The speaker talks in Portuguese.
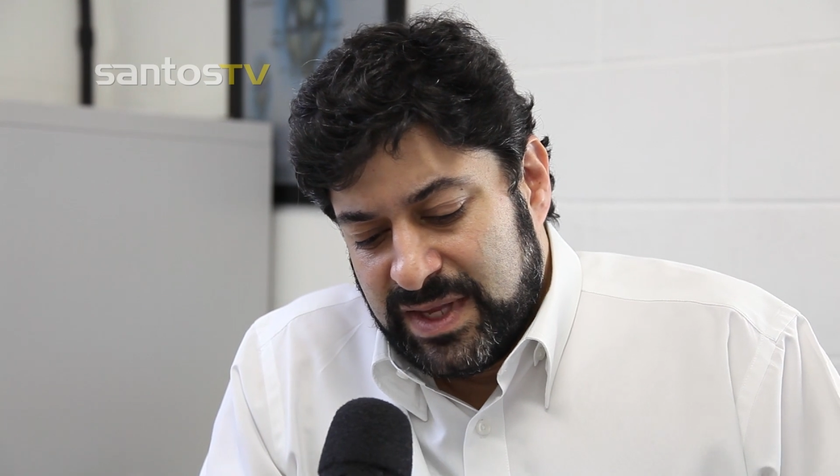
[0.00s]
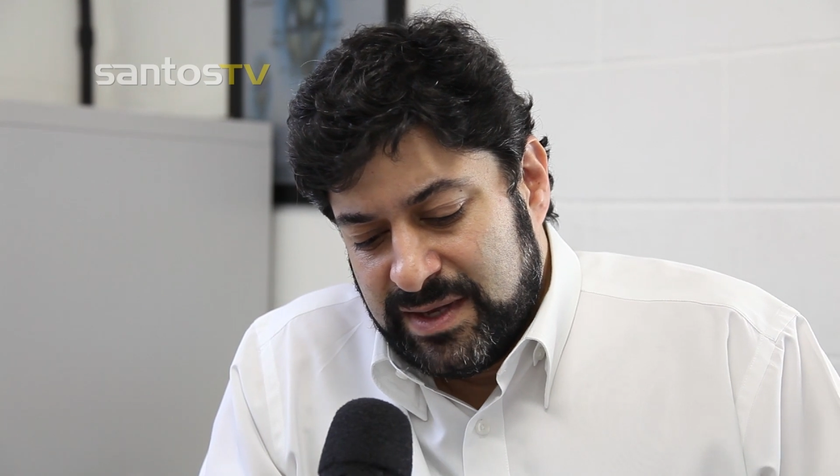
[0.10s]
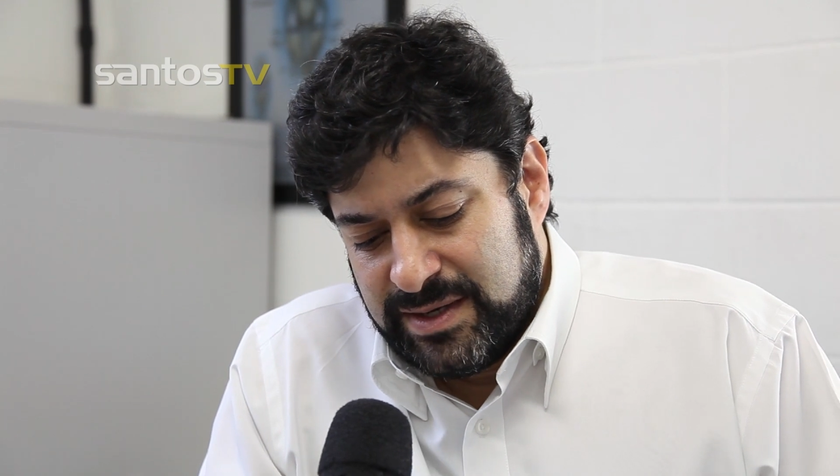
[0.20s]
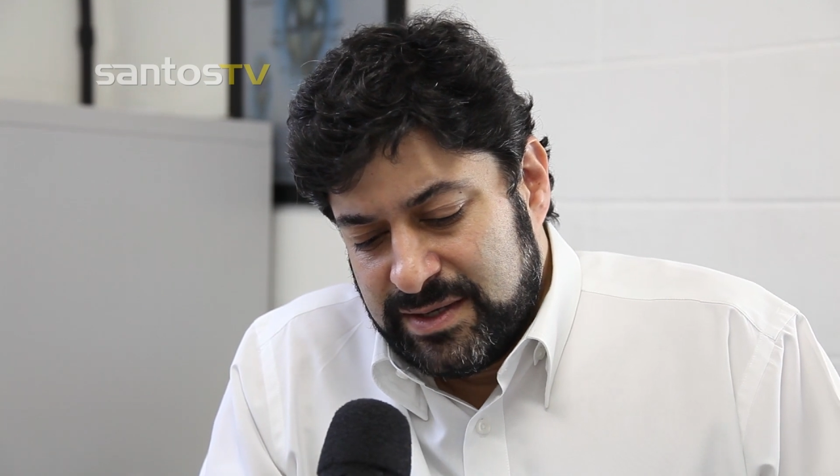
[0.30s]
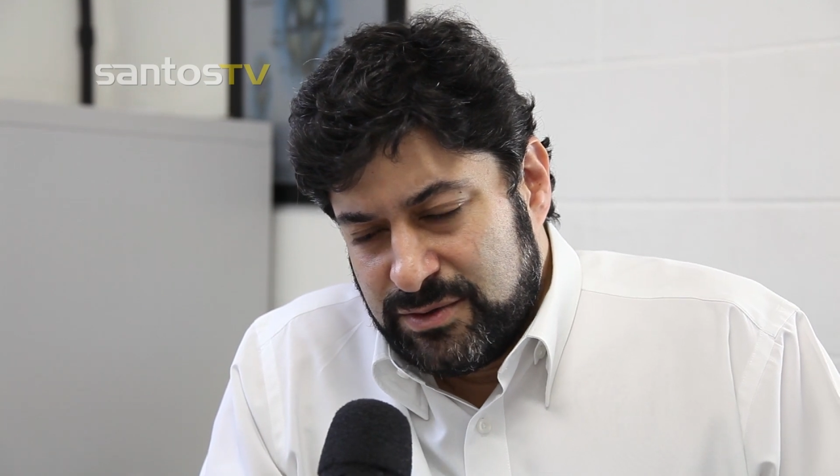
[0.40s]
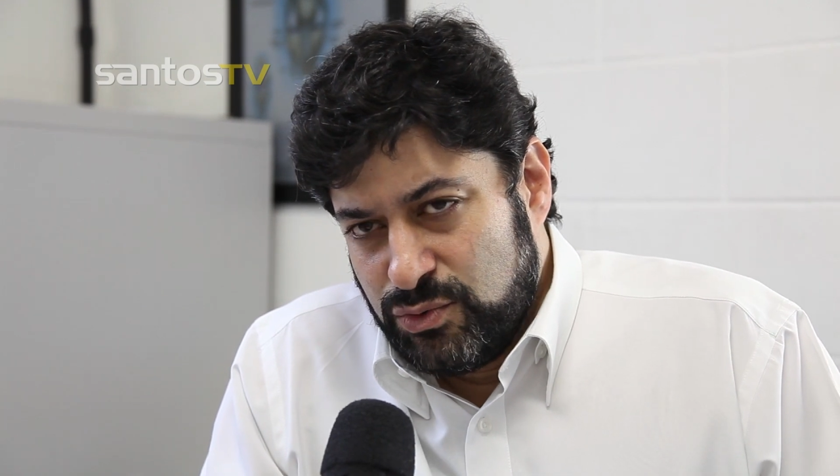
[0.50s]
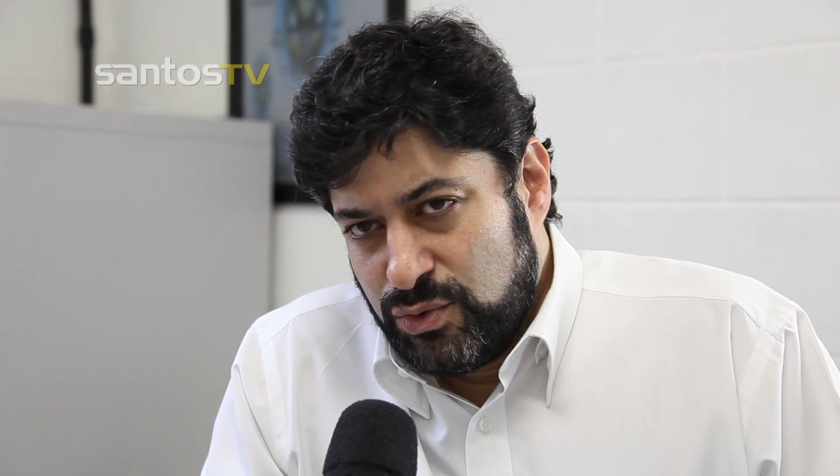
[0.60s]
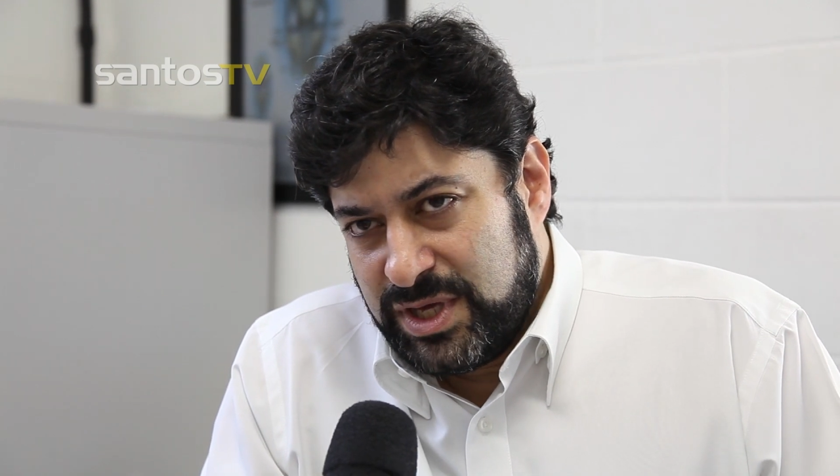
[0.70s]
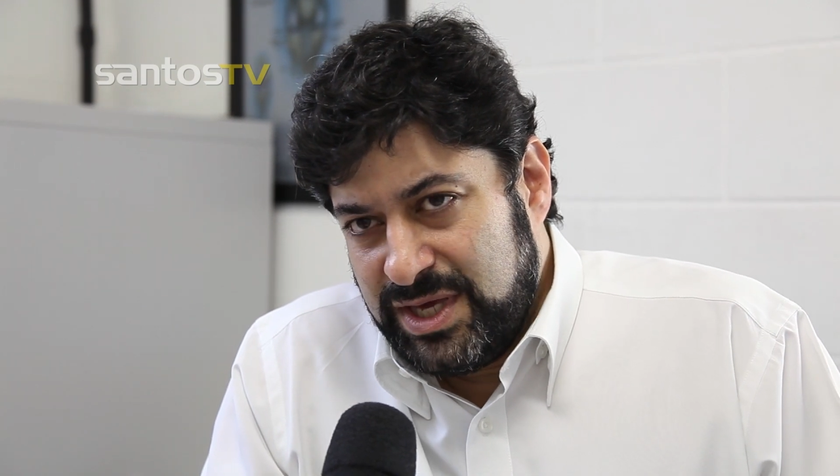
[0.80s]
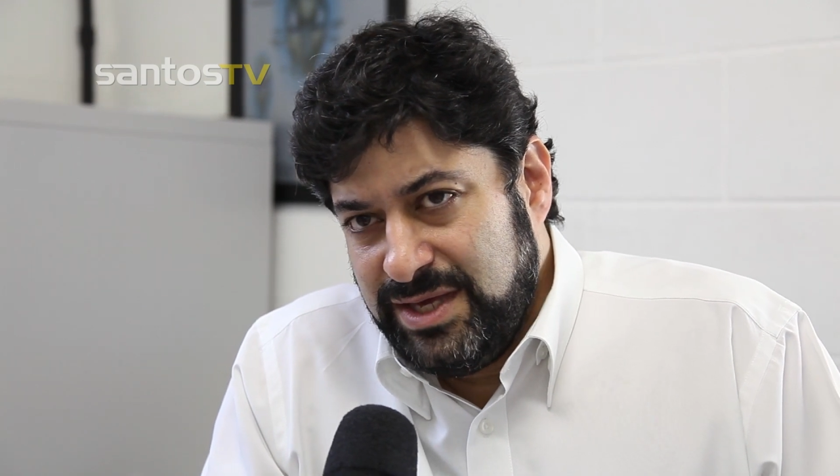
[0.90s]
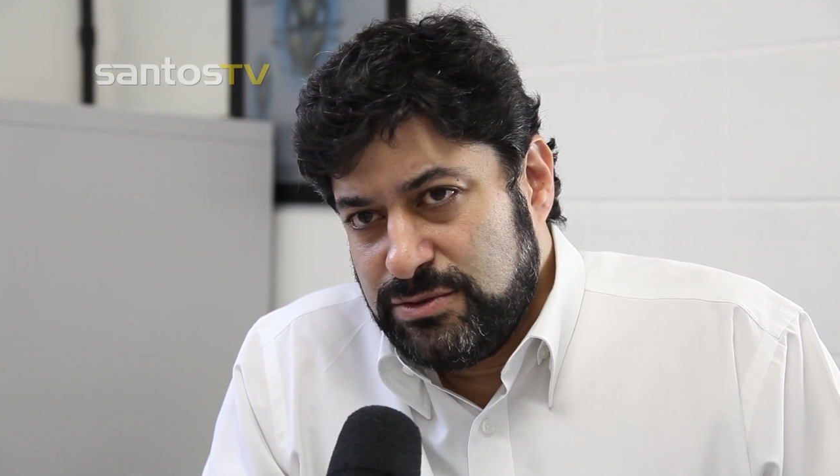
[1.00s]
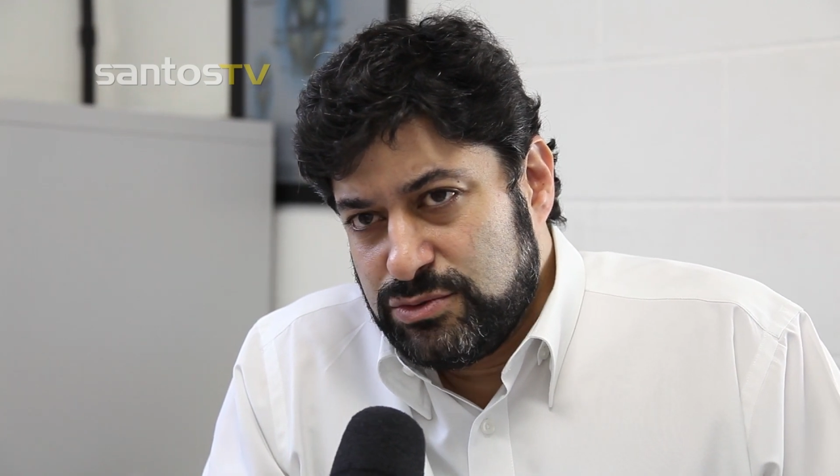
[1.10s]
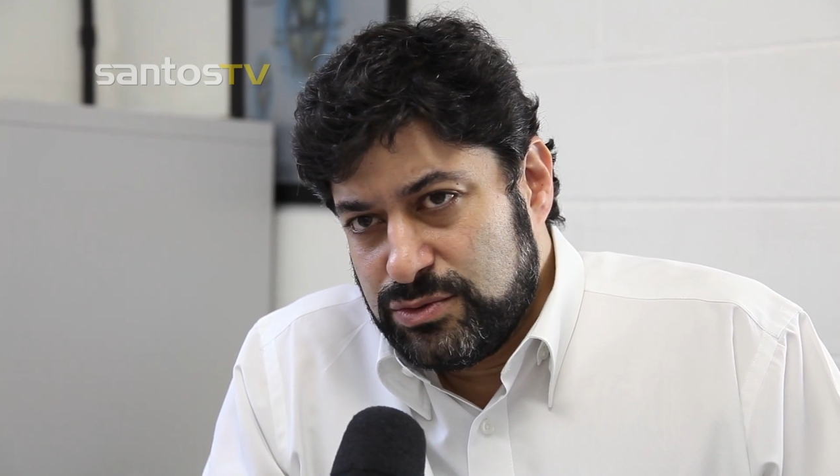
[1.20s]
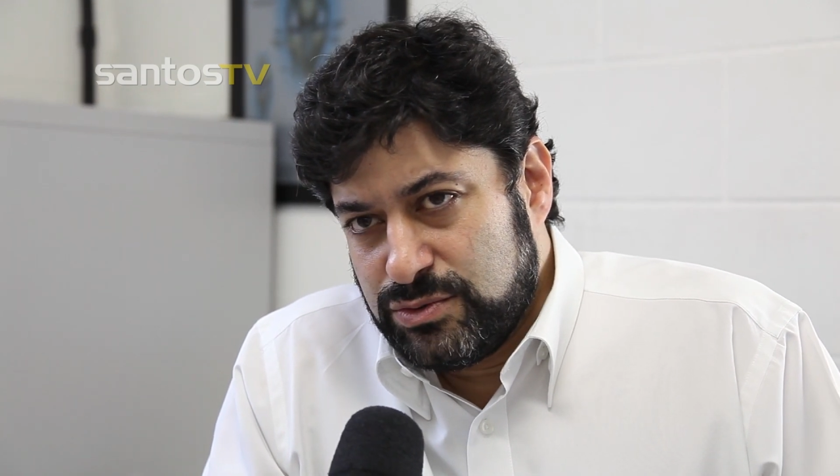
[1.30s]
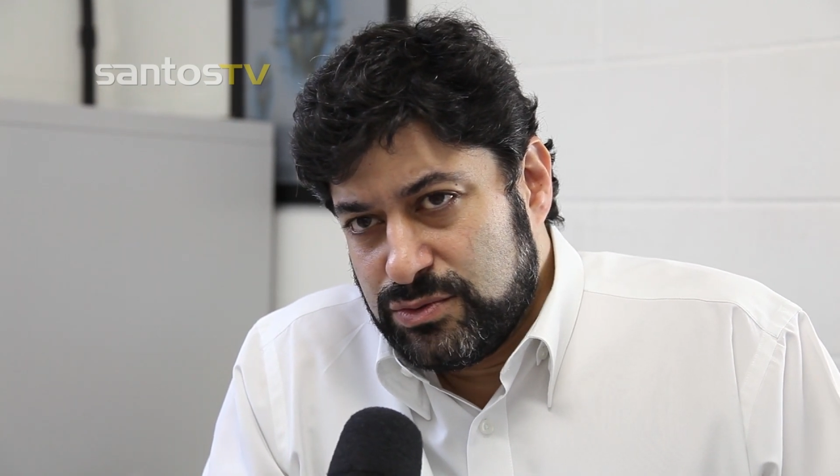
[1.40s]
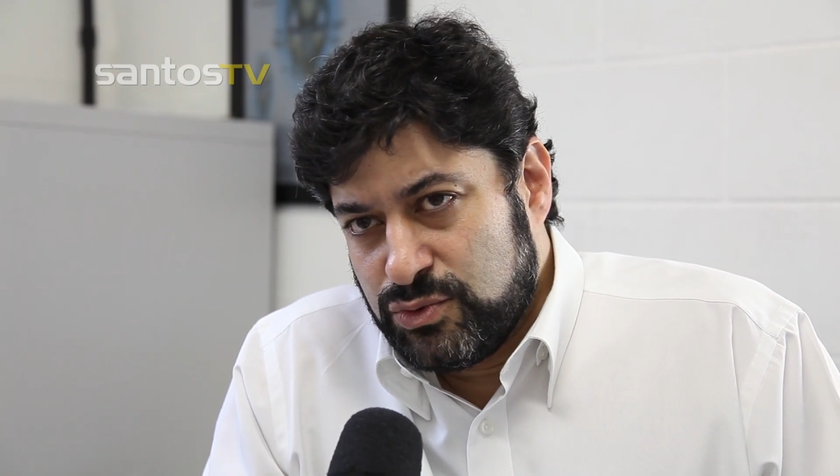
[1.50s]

Ah, no quinto,